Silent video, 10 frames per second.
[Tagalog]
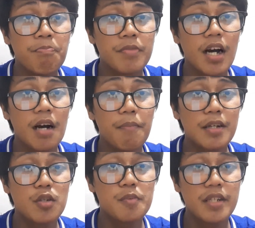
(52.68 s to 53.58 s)

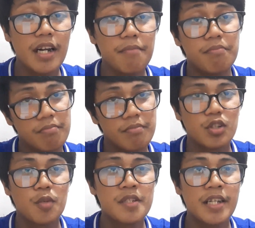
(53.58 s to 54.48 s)
nakapag-subscribe,
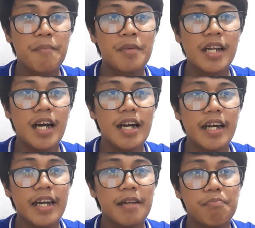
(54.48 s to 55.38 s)
subscribe ka na
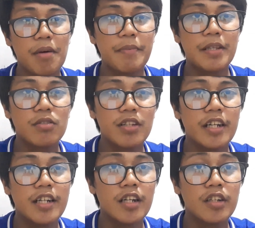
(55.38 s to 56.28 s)
and papindot na
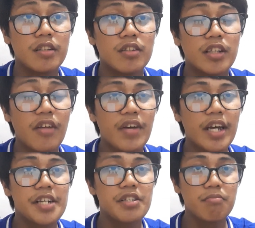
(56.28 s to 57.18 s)
rin ang
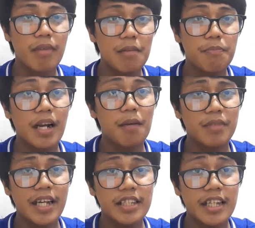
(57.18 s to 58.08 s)
notification bell para
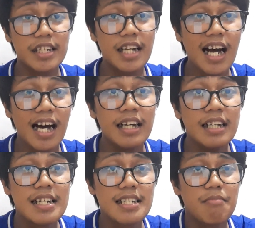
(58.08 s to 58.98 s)
updated ka
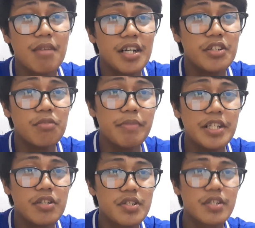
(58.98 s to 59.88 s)
sa mga new
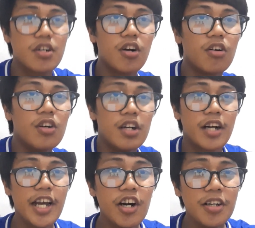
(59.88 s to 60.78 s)
videos ko.
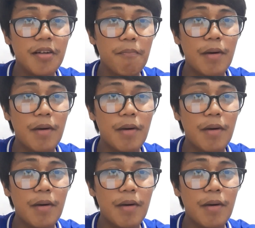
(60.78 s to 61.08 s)
Ngayon, ang